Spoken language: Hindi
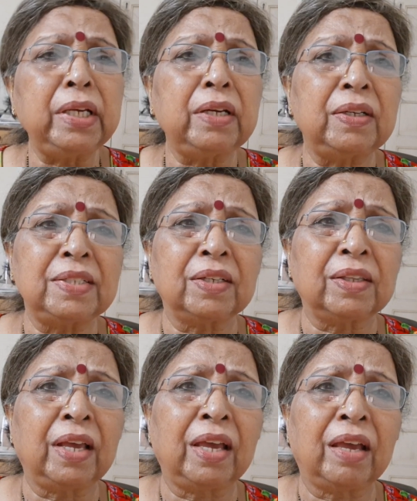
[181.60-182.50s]
ही कर
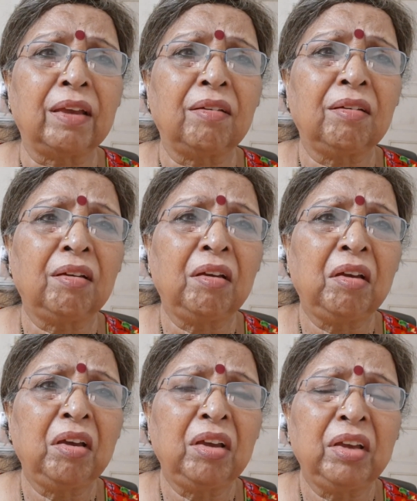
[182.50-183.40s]
सकते हैं
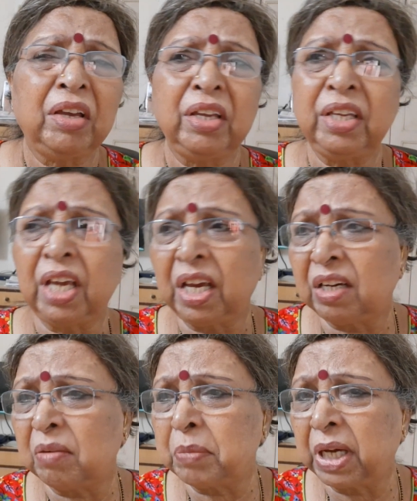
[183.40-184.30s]
ये
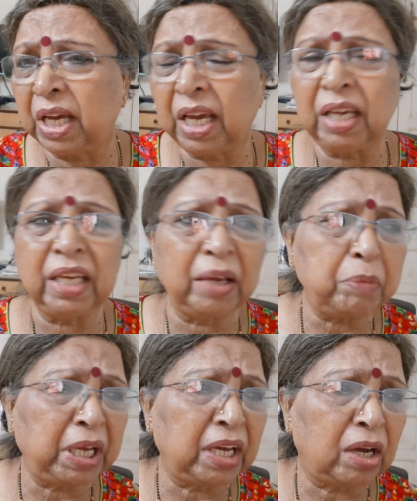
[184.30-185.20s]
कम है ये
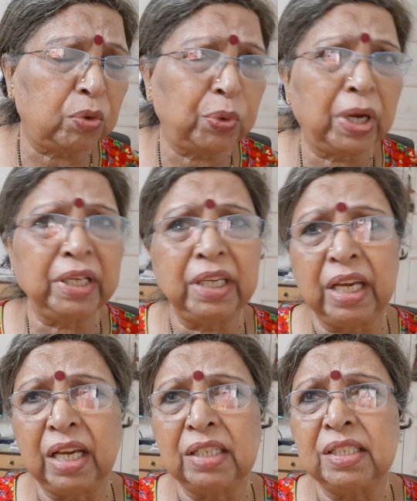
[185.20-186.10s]
महंगा हुआ ये
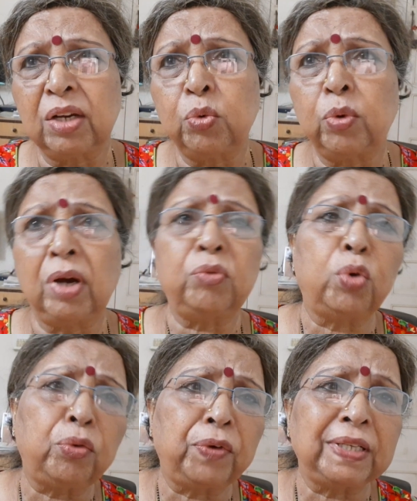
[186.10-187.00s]
ऐसा हुआ
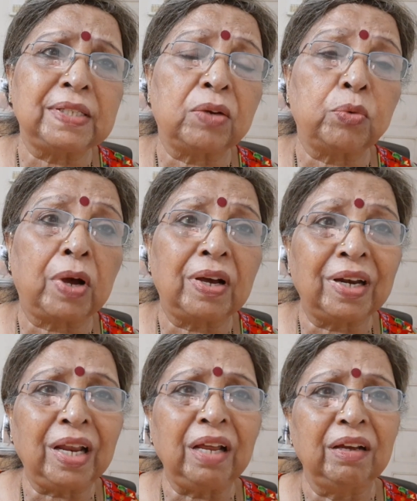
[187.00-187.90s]
वो वैसा हुआ अरे